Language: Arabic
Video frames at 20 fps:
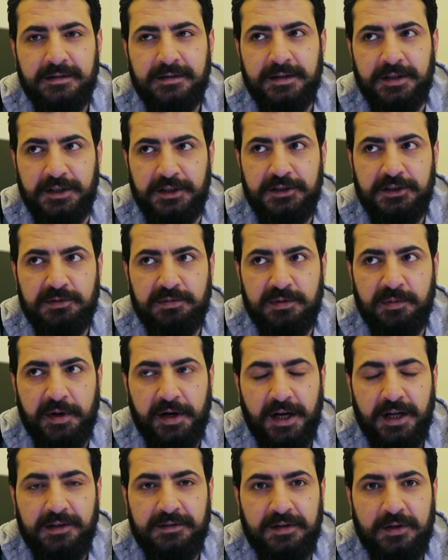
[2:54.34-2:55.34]
يعيش
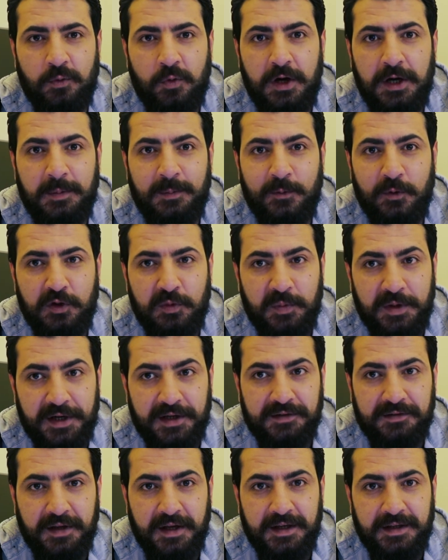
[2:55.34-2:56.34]
بمرحلة الوهم
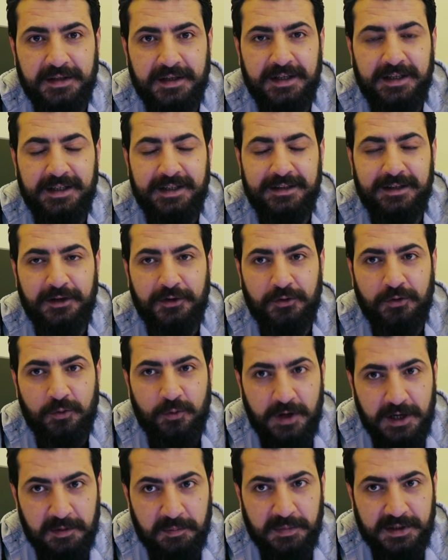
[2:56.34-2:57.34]
والمرض هي لأن
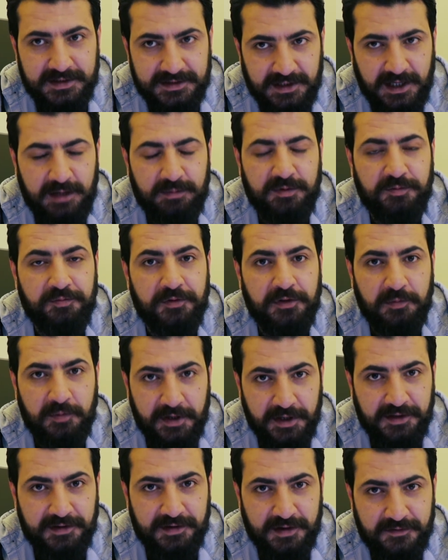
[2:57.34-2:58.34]
الوهم أصعب من
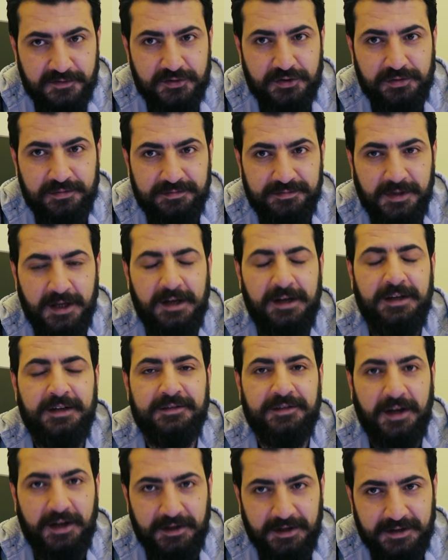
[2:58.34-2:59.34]
المرض نفسه
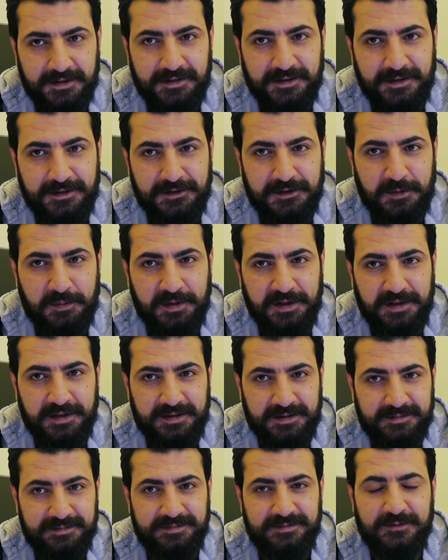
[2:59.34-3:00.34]
تحياتي للجميع
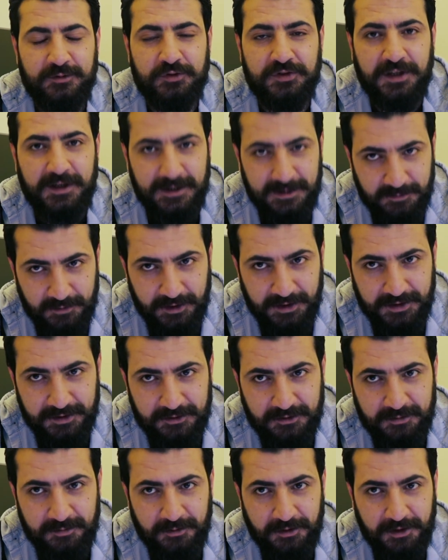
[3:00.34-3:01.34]
والسلام عليكم